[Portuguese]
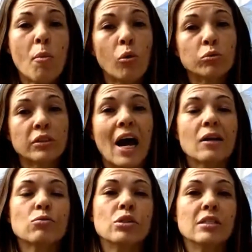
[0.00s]

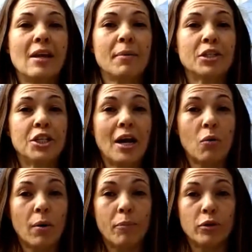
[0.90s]
montar um sistema de
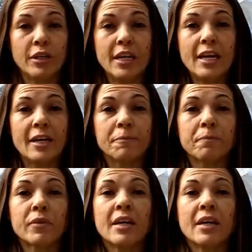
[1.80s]
aquaponia